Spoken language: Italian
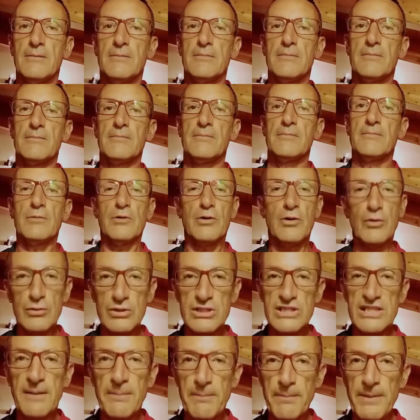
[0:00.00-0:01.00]

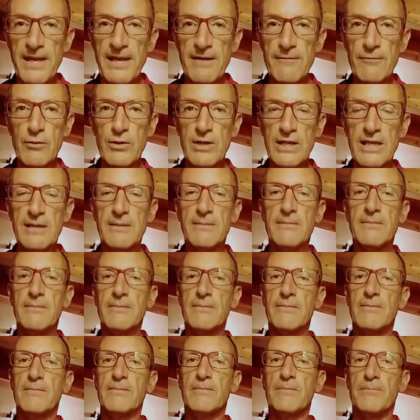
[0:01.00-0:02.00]
consapevoli
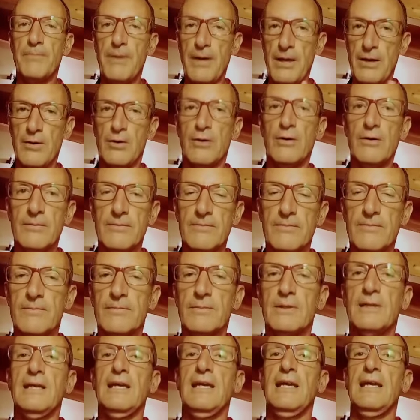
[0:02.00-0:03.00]
però
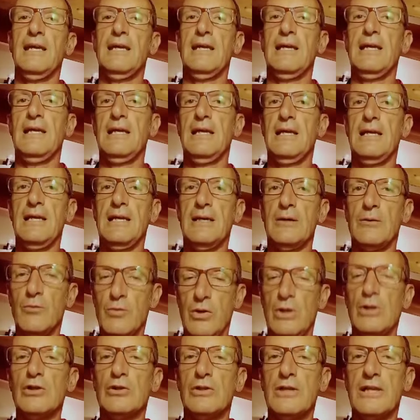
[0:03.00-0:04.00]
che quello
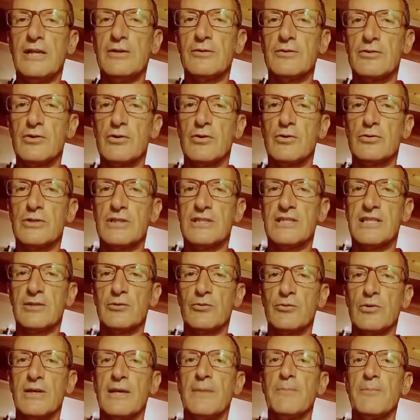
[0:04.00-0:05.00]
dell'anno scorso è stato un
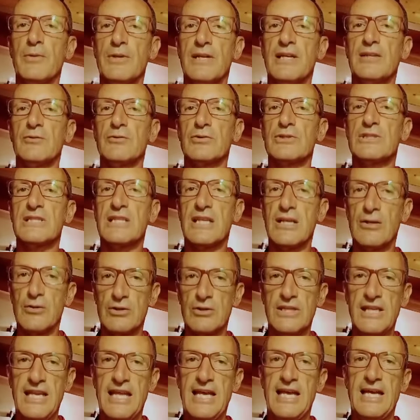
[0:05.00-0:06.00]
campionato
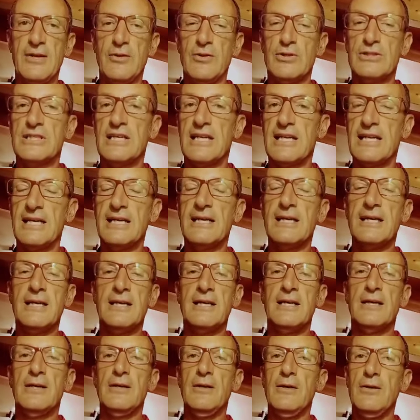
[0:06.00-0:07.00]
straordinario e sarà,
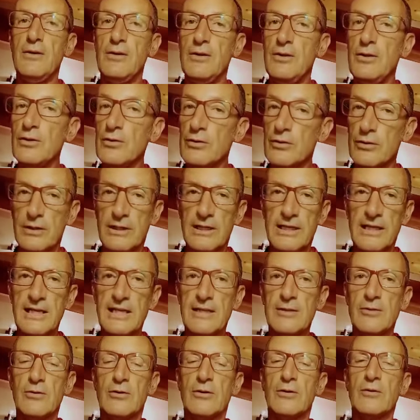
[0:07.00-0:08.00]
io
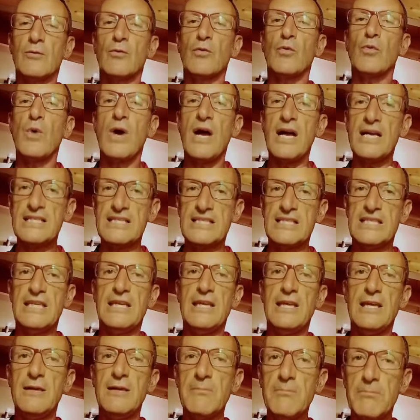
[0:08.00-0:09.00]
credo, quasi
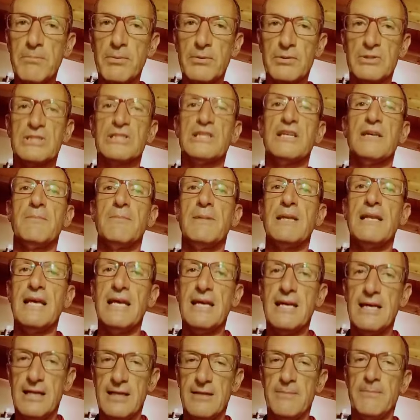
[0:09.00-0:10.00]
impossibile
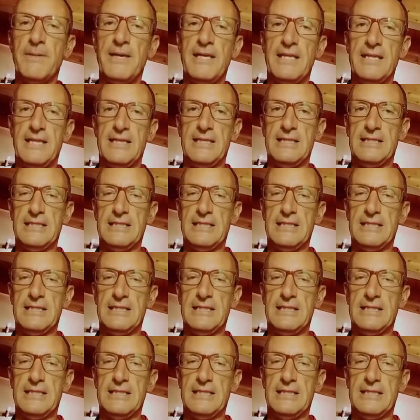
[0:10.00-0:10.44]
ripetersi.